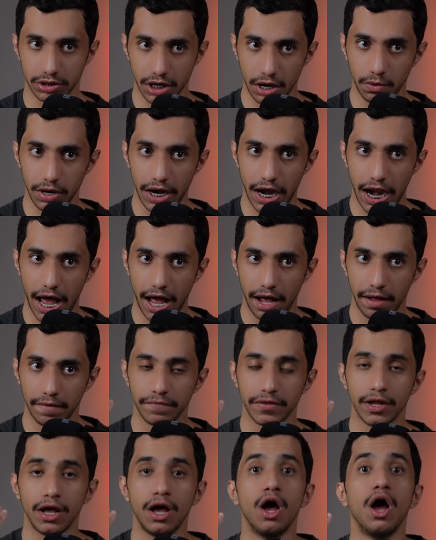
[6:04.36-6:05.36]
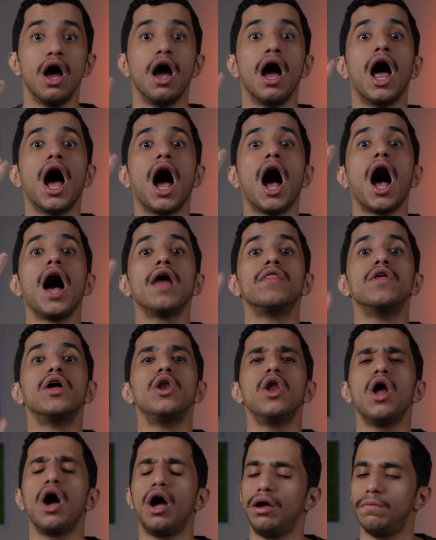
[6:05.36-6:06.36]
صح ولا لا صح هذا
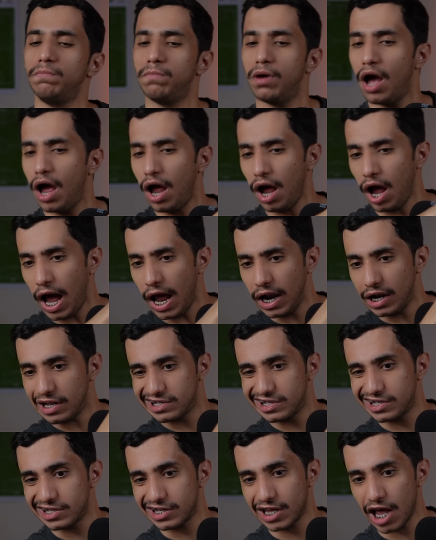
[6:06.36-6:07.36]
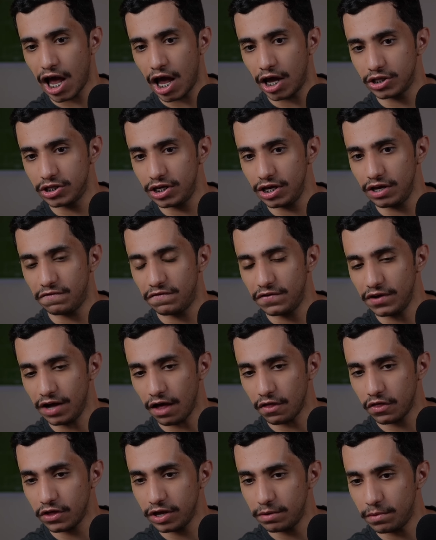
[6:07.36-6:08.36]
اللاعب حل تهديفي
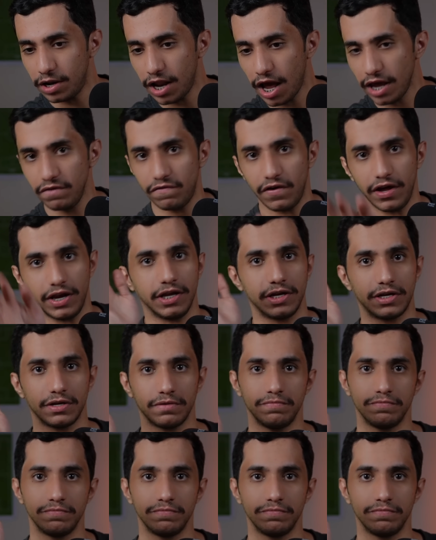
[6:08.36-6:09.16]
عظيم لاي فريق